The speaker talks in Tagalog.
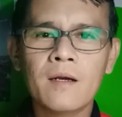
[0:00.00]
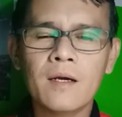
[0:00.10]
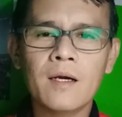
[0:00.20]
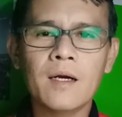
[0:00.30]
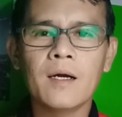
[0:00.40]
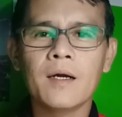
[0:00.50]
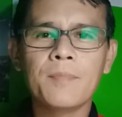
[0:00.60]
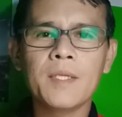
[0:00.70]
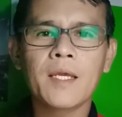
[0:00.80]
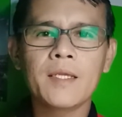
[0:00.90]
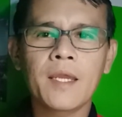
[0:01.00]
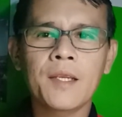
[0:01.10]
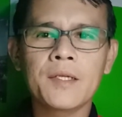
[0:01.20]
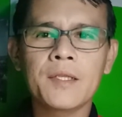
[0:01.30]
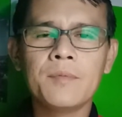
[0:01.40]
uh, Pinay
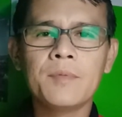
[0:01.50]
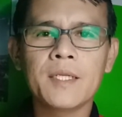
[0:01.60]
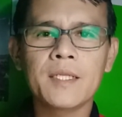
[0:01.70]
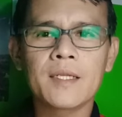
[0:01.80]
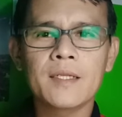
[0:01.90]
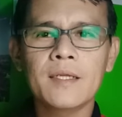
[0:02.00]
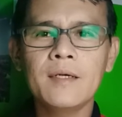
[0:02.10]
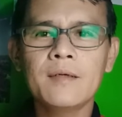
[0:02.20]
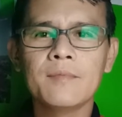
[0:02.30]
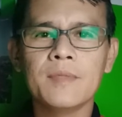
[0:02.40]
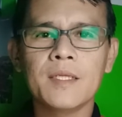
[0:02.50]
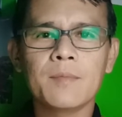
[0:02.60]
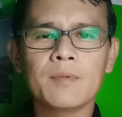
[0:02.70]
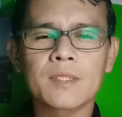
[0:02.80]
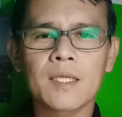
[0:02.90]
Caregiver in Canada. Binigay
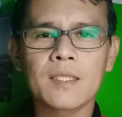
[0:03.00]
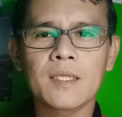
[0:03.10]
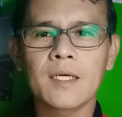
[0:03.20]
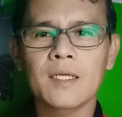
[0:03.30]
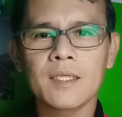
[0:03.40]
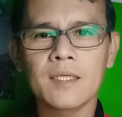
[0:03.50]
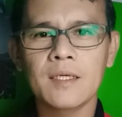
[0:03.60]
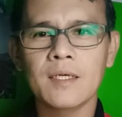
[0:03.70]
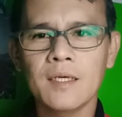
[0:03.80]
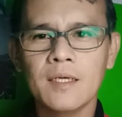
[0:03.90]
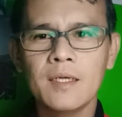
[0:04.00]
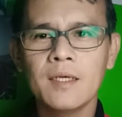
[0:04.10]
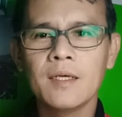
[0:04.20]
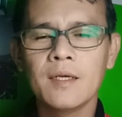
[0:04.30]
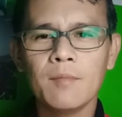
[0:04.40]
po sa atin ng ating uh,
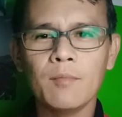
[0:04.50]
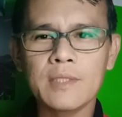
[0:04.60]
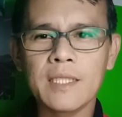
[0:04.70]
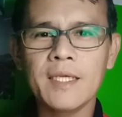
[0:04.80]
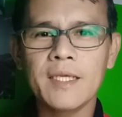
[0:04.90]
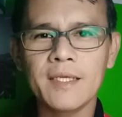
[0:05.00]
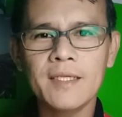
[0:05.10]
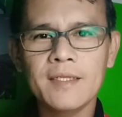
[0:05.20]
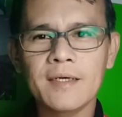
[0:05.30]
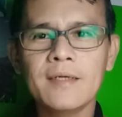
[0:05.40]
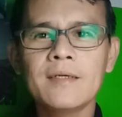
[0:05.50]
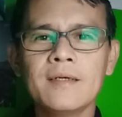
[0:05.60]
putihing inang.